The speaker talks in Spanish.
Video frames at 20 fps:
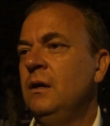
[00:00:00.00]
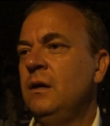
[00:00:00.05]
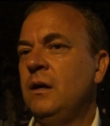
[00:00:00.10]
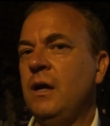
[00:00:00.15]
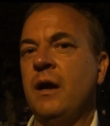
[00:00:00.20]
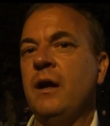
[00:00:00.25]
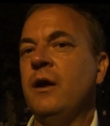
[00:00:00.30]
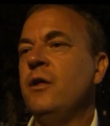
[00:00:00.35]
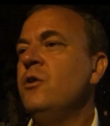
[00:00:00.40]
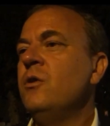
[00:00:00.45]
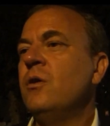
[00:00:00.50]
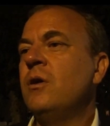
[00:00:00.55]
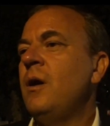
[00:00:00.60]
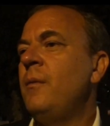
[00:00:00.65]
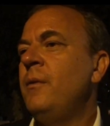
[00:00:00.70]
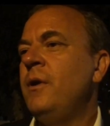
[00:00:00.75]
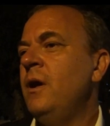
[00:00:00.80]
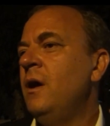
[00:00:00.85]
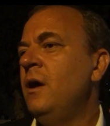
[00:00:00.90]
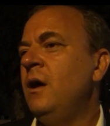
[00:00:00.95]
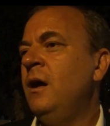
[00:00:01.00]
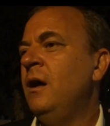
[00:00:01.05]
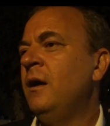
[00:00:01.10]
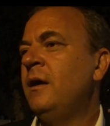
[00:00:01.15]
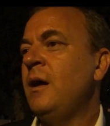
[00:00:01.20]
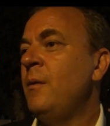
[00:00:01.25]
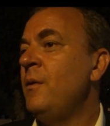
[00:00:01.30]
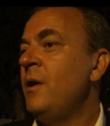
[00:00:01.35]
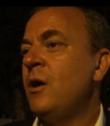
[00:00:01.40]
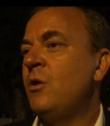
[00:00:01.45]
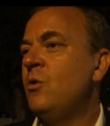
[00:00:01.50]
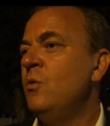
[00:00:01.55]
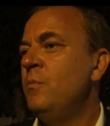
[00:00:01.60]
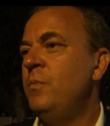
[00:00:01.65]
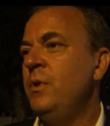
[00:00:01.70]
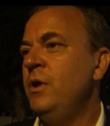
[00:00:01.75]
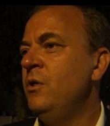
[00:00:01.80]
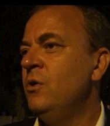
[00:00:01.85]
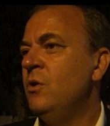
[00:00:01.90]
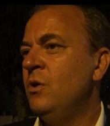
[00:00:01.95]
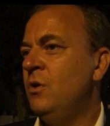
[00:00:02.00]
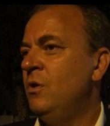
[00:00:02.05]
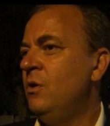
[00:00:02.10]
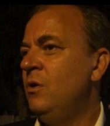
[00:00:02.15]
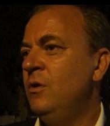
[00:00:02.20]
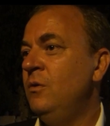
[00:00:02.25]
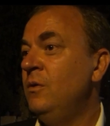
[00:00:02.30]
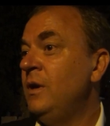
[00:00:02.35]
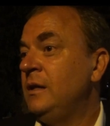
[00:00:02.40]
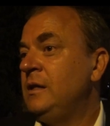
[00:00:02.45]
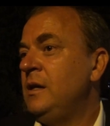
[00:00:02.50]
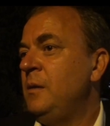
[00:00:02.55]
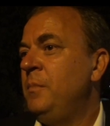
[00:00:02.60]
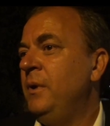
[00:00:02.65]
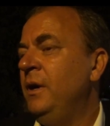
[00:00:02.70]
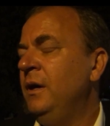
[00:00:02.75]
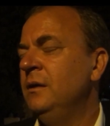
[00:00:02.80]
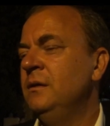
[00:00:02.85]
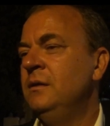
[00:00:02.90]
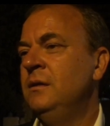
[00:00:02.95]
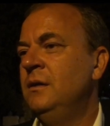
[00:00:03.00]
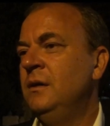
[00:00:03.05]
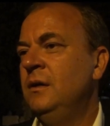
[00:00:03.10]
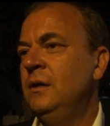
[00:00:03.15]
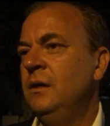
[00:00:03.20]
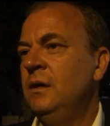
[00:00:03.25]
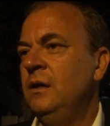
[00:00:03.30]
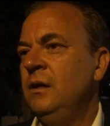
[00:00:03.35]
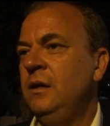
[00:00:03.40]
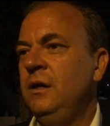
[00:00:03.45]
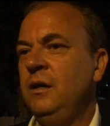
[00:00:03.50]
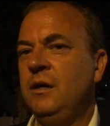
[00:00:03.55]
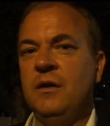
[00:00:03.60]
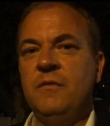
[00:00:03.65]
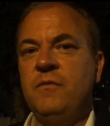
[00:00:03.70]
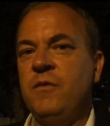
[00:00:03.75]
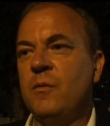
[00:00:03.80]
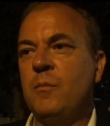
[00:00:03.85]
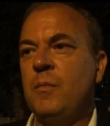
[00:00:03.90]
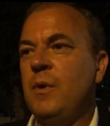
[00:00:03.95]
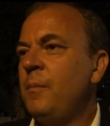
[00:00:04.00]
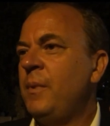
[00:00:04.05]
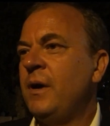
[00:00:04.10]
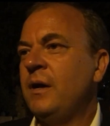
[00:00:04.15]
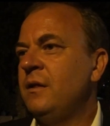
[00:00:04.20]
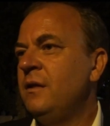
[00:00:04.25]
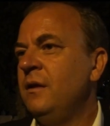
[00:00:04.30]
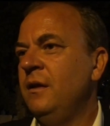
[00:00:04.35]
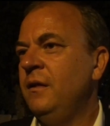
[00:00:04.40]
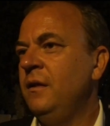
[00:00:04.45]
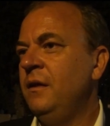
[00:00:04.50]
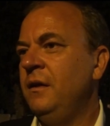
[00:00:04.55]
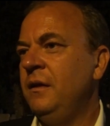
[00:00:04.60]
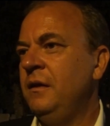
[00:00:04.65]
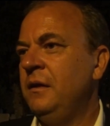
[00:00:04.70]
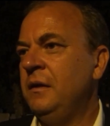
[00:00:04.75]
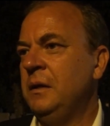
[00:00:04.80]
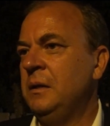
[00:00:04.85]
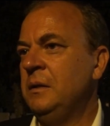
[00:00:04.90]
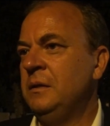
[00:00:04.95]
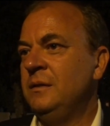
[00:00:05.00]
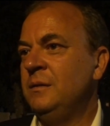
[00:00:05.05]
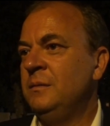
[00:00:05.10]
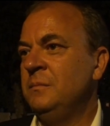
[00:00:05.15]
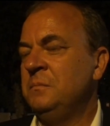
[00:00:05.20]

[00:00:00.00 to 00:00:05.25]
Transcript: que creyó que, habría, que había cumplido una etapa y que forma parte de,